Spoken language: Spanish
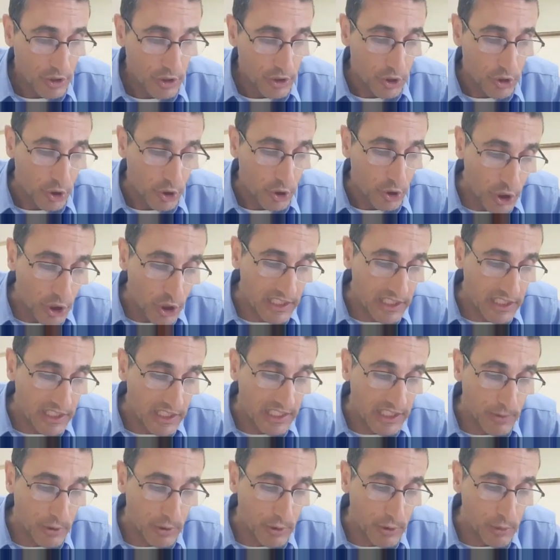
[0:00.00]
Hoy tenemos
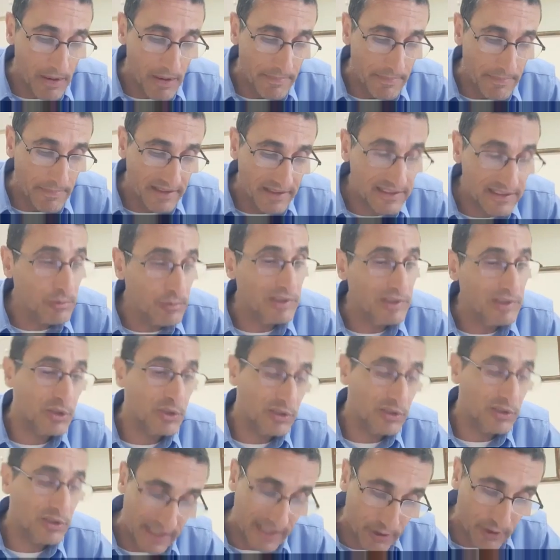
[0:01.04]
nuevamente nuestro
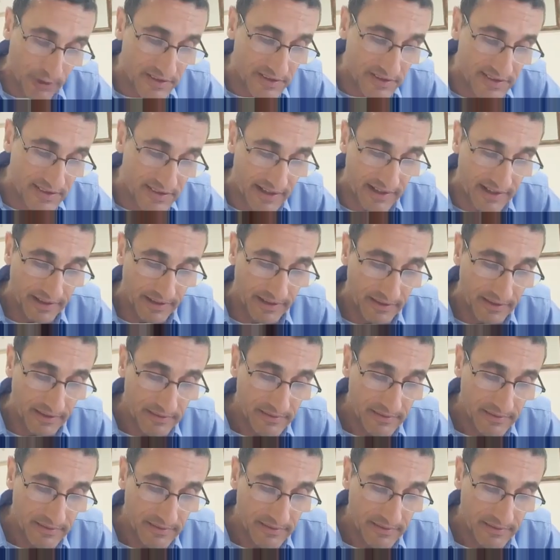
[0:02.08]
Estado de Israel.